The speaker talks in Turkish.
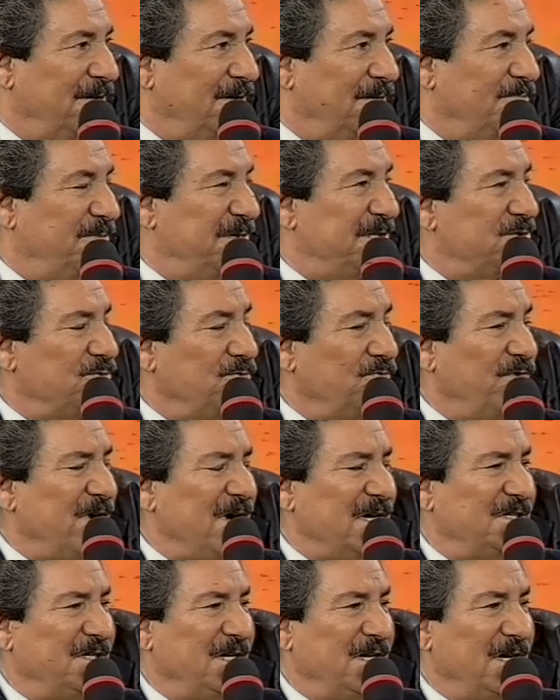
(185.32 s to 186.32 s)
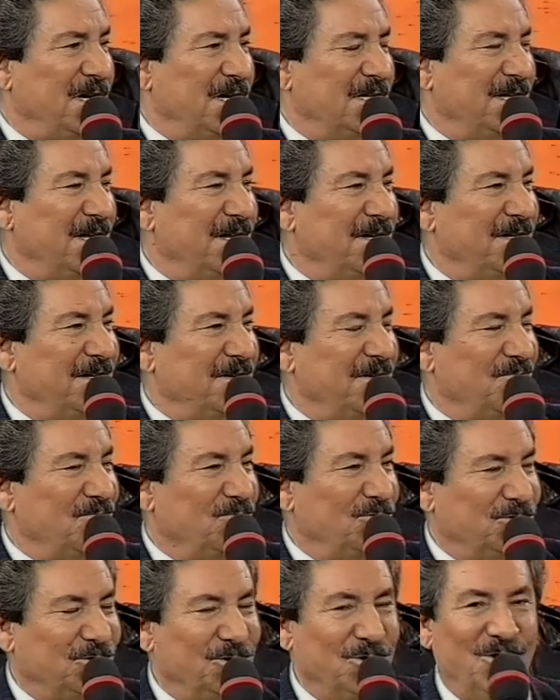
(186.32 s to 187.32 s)
Biz, Biz çok teşekkür ediyoruz size.
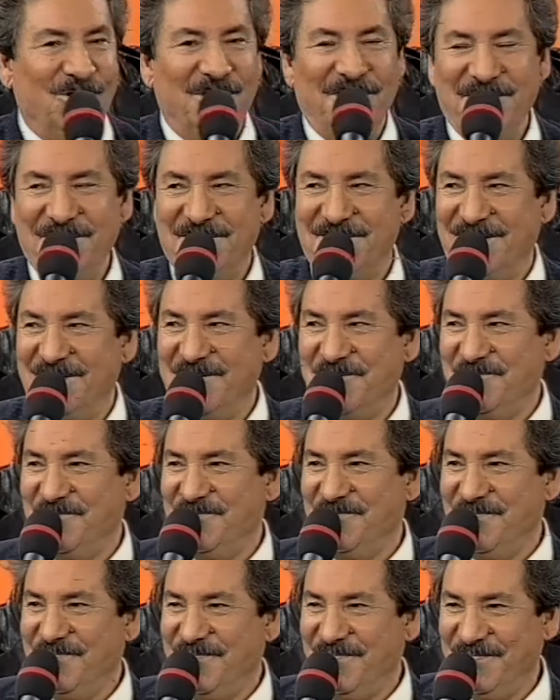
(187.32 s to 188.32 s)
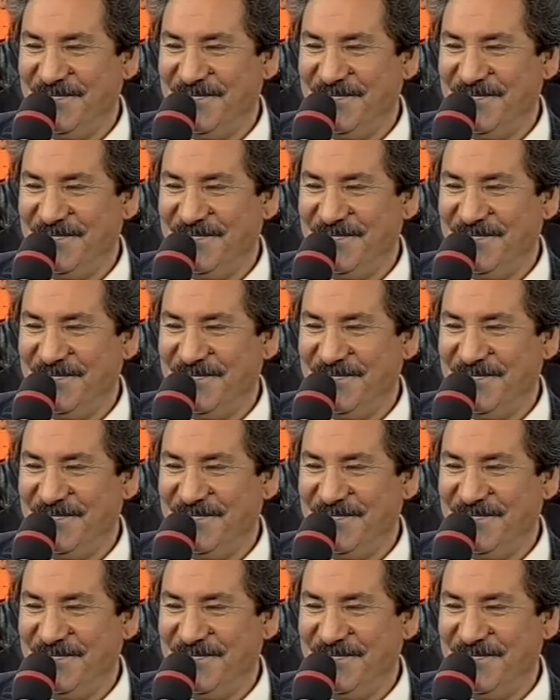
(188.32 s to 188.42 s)
mutlu olalım. insanız.